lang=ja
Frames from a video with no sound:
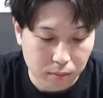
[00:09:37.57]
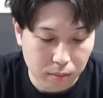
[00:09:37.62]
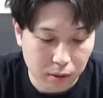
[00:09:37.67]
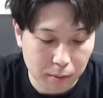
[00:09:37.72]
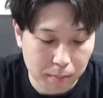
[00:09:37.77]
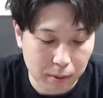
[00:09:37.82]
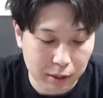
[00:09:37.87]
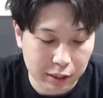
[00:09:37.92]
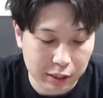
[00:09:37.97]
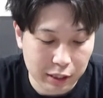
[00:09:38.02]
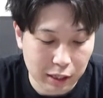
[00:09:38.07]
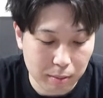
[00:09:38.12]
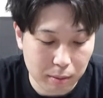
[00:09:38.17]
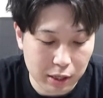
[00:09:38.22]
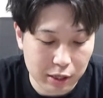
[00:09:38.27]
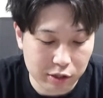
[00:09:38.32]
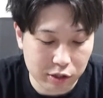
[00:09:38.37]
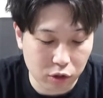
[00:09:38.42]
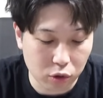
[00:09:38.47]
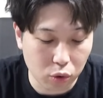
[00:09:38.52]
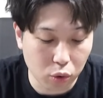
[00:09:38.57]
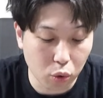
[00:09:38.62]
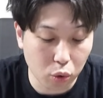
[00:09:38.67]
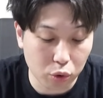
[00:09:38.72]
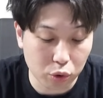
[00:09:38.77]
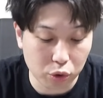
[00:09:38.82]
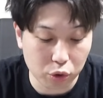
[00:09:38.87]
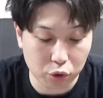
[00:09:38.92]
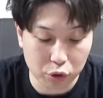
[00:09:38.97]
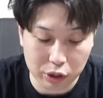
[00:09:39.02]
まあ、やっぱヒダメージ多
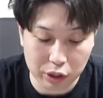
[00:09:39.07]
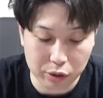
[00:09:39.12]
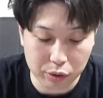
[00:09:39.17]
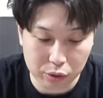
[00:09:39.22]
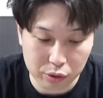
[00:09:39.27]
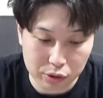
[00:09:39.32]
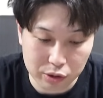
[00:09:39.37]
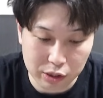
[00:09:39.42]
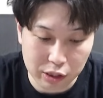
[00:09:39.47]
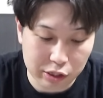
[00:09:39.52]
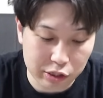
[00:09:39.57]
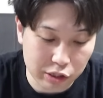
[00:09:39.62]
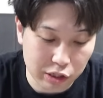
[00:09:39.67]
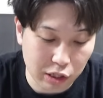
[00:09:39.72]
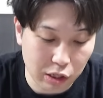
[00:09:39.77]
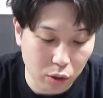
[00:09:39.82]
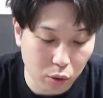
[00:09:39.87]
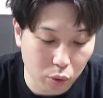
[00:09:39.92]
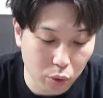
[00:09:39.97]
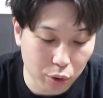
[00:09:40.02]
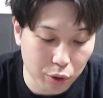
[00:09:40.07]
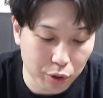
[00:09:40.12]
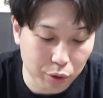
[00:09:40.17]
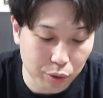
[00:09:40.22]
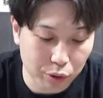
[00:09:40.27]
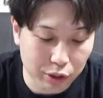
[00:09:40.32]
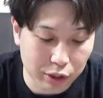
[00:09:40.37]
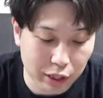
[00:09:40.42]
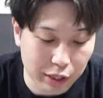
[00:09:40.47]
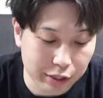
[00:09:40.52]
く受けるステージが多い
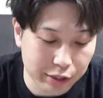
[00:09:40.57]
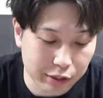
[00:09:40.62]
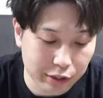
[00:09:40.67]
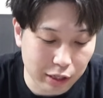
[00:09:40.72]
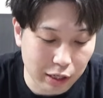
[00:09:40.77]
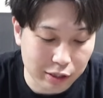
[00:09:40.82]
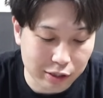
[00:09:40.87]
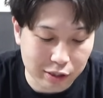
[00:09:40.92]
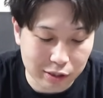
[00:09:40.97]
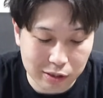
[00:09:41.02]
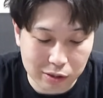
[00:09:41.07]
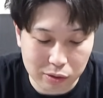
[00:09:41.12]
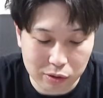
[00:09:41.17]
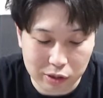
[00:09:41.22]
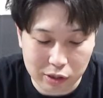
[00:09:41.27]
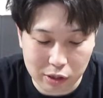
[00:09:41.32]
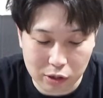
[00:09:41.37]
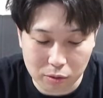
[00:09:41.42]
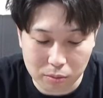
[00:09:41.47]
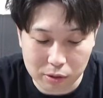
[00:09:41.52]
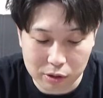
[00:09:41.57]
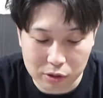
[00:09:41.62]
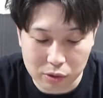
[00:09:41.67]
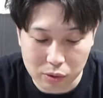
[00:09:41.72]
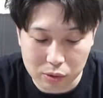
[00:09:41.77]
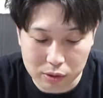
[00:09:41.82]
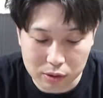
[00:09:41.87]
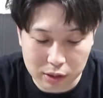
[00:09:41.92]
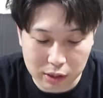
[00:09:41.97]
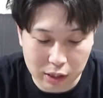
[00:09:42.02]
のに対してアシストスキルの未
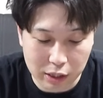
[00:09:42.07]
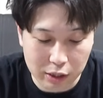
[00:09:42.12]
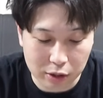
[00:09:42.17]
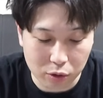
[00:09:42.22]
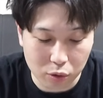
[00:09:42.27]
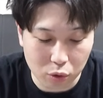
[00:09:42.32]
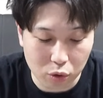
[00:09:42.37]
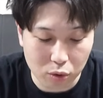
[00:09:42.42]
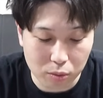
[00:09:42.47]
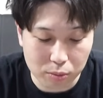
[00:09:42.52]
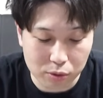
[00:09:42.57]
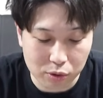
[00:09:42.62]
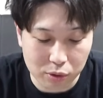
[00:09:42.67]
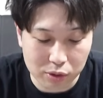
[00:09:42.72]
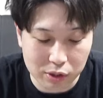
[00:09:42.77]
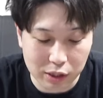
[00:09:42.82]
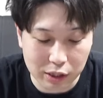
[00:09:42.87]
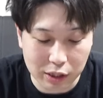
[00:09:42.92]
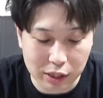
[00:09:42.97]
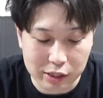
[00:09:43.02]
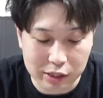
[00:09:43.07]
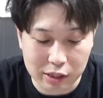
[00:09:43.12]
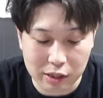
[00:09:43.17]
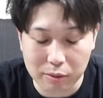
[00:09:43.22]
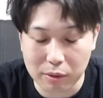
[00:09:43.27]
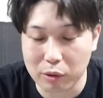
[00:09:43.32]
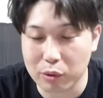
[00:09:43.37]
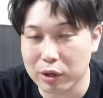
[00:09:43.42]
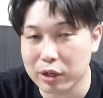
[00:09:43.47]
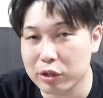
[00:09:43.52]
属性と無属性耐
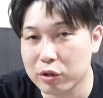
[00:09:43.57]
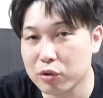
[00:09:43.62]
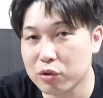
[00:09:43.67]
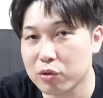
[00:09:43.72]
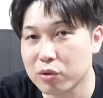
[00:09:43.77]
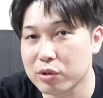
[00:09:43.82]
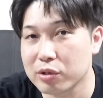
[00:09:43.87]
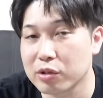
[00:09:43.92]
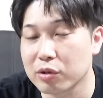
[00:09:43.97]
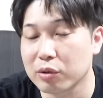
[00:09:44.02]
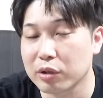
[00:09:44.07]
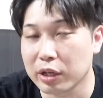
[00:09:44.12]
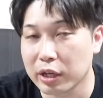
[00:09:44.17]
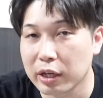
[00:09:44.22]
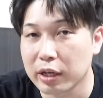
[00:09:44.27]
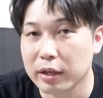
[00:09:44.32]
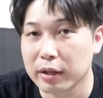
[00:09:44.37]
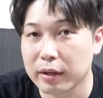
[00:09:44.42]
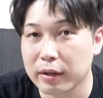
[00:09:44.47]
性はこれ優秀っすよね。